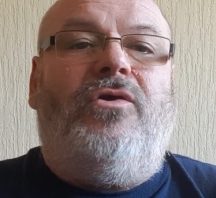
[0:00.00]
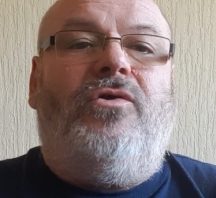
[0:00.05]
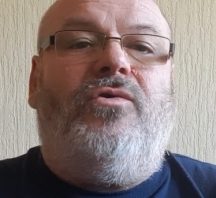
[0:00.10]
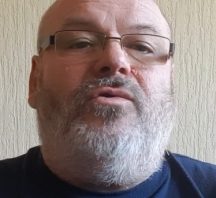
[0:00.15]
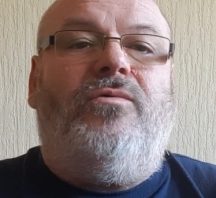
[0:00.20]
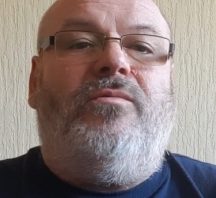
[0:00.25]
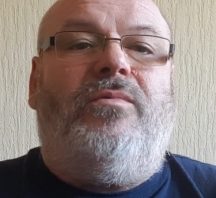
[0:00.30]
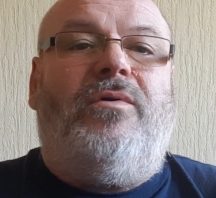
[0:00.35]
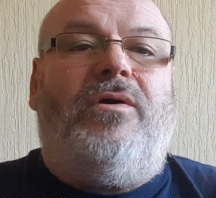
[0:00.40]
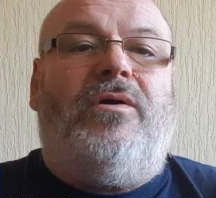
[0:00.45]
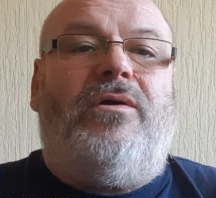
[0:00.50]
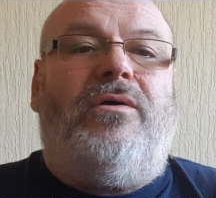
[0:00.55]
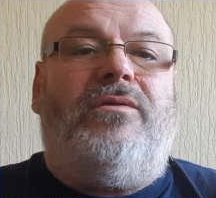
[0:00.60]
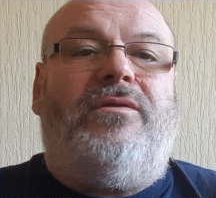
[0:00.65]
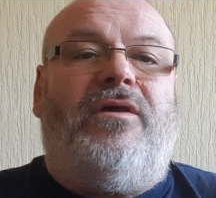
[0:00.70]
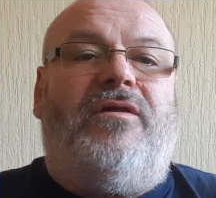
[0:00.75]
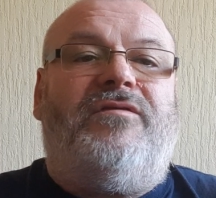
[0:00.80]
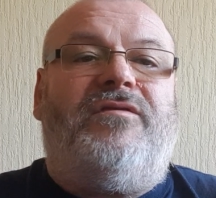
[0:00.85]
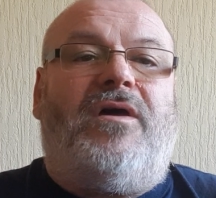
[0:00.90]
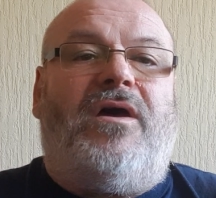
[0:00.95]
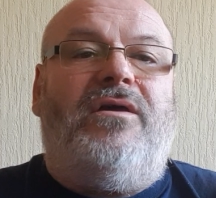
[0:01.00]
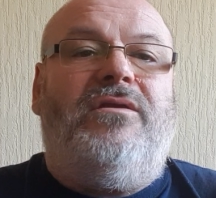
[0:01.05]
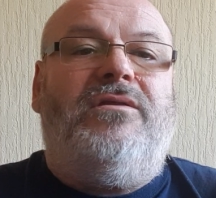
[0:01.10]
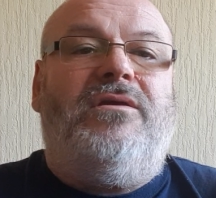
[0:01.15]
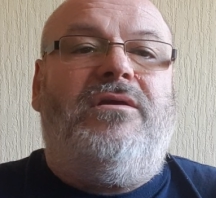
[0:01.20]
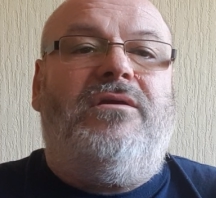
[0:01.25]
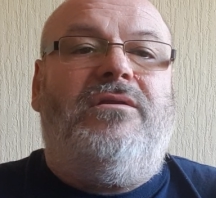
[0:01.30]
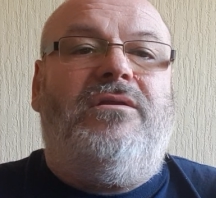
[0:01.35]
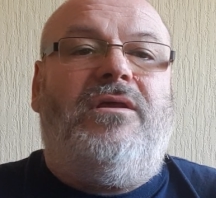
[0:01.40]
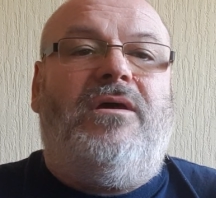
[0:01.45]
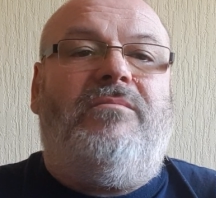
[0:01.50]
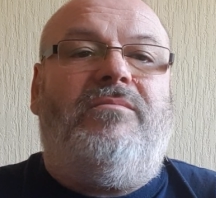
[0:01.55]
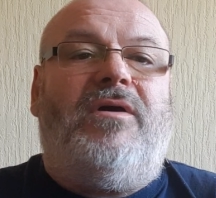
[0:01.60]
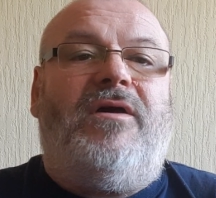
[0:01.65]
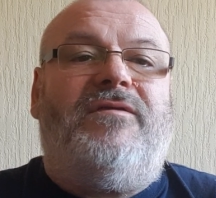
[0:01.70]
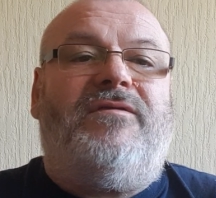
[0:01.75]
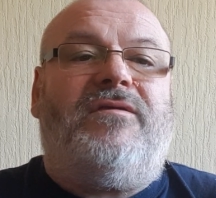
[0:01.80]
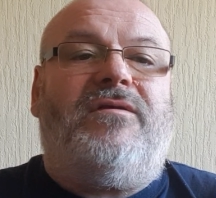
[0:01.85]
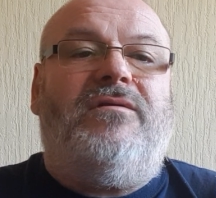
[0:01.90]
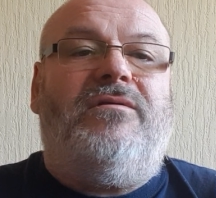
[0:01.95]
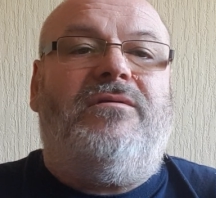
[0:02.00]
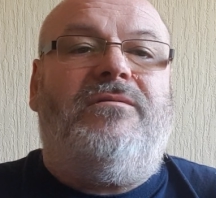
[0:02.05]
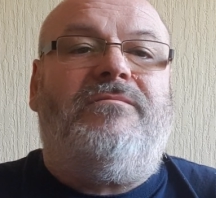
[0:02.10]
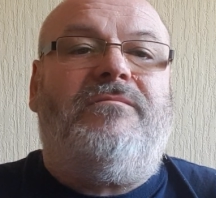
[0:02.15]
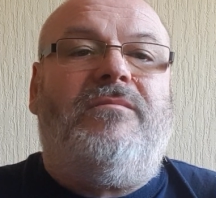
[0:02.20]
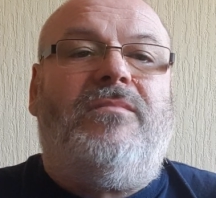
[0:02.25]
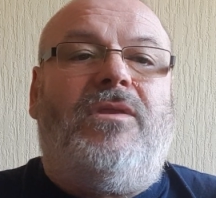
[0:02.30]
über das Reinigen der Maske.